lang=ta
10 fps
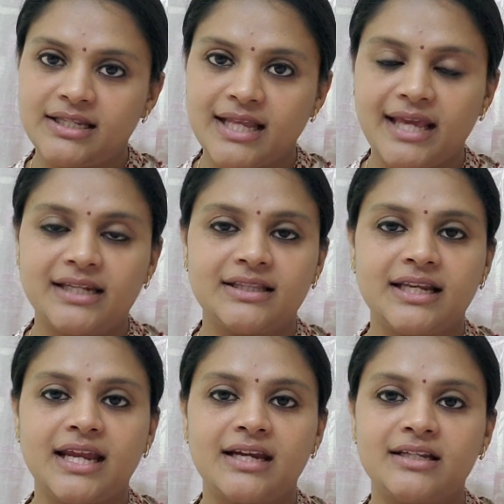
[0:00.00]

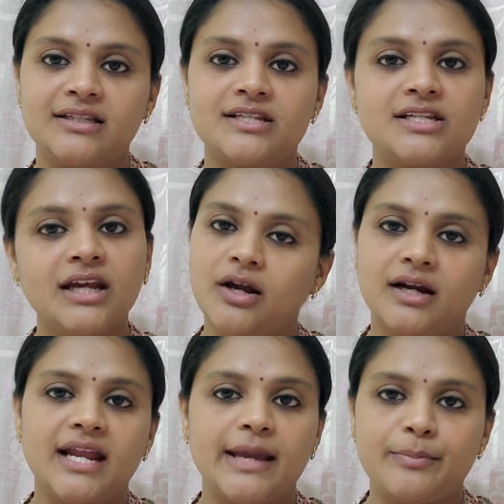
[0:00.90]
நேரத்திலேயே எழுந்திரிச்சு
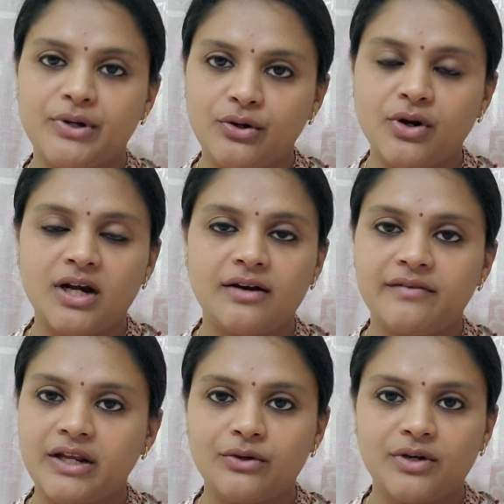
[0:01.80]
டயப்பரையோ
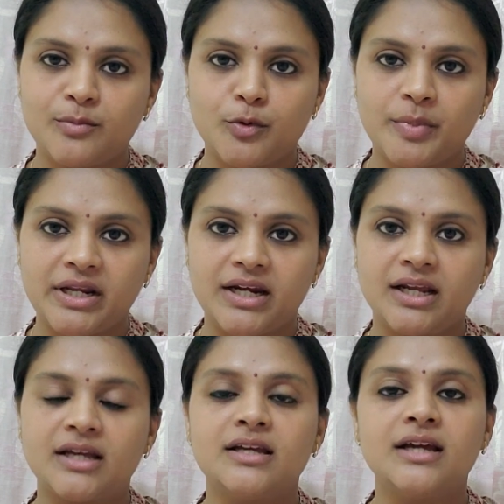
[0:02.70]
அண்டர்வேரையோ ரிமூவ்
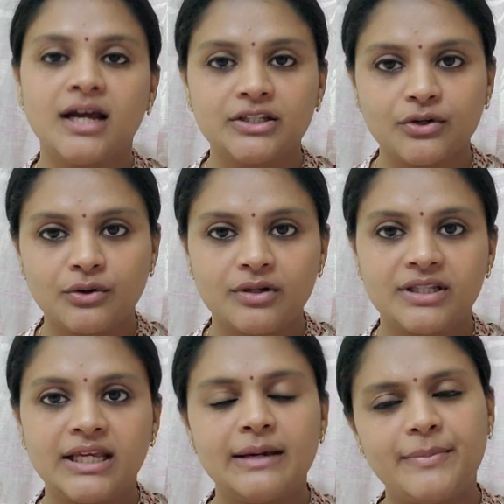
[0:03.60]
பண்ணிடுங்க அந்த
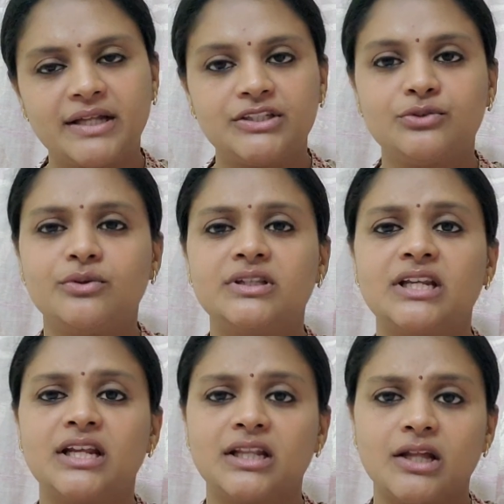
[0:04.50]
குழந்தைய பாதி
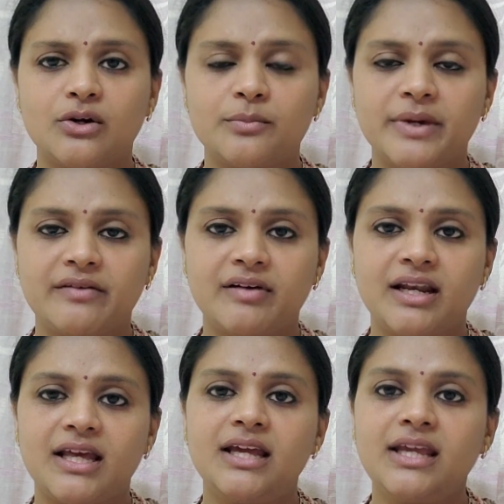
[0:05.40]
தூக்கத்தில் இருந்தாலும்
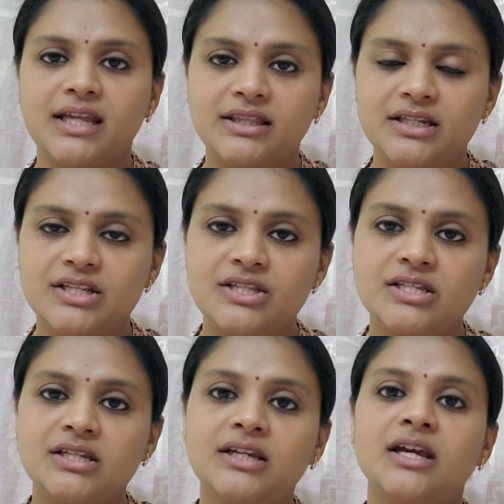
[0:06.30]
பரவாயில்ல
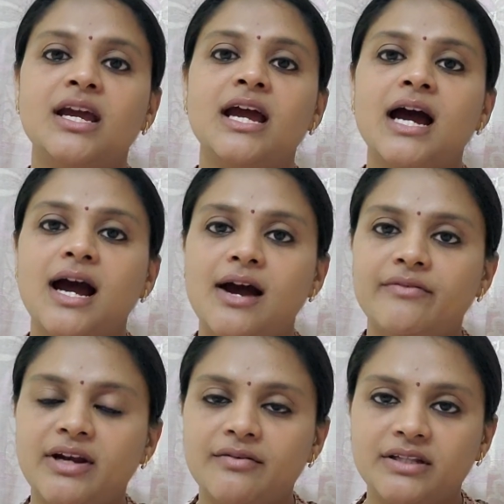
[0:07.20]
எந்திரிச்சு
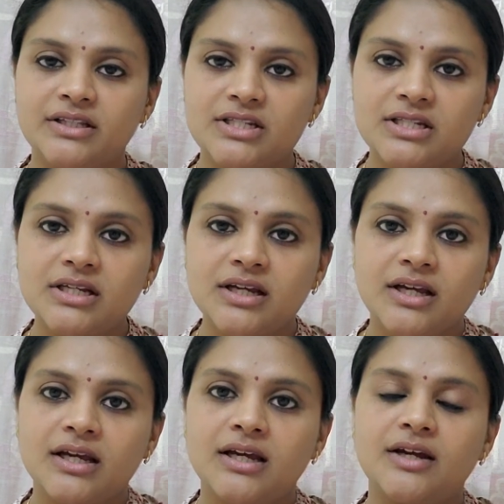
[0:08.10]
அவனை வந்துட்டு
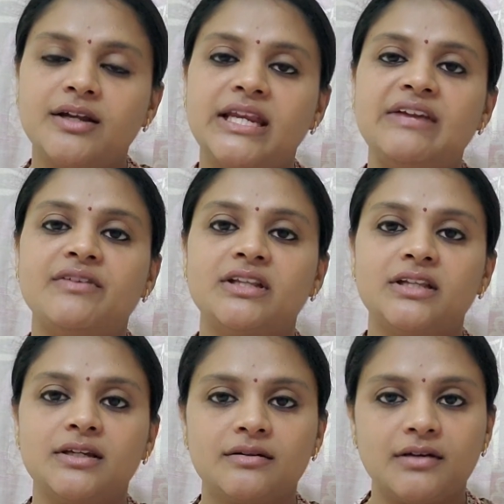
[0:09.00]
நீ
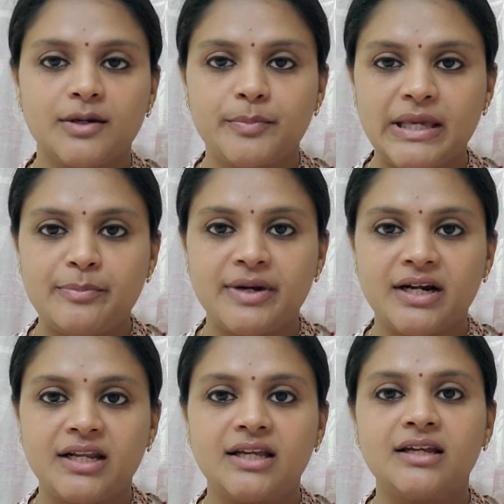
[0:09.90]
வந்து பீ
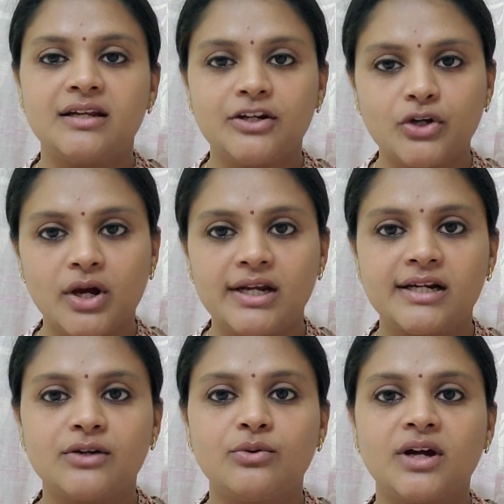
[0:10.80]
பண்ணு
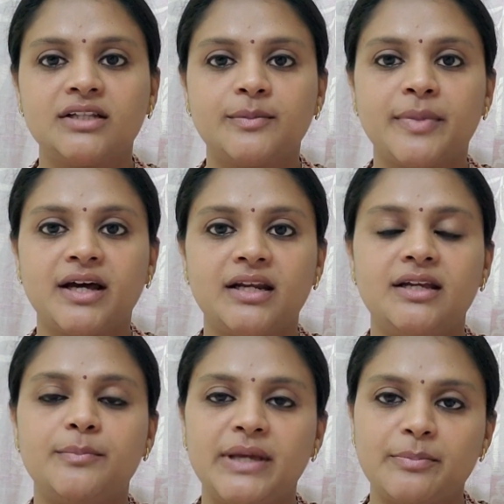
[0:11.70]
டாய்லெட்டில் உட்காந்து பாரு
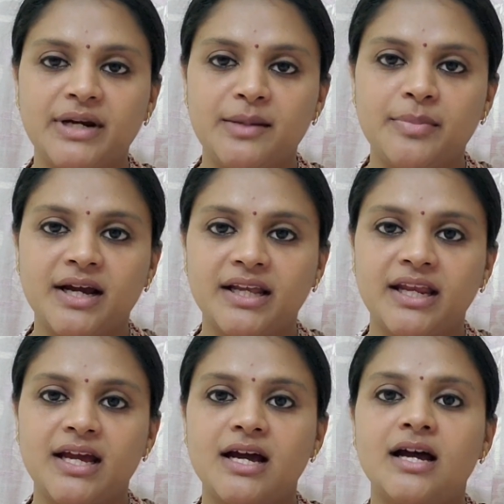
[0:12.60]
பீ பண்ணி
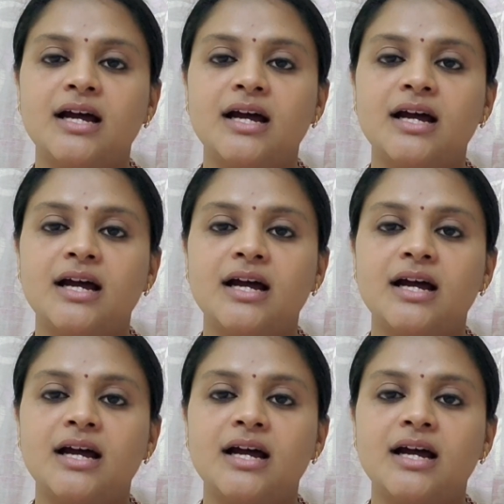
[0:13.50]
பார்க்குறியா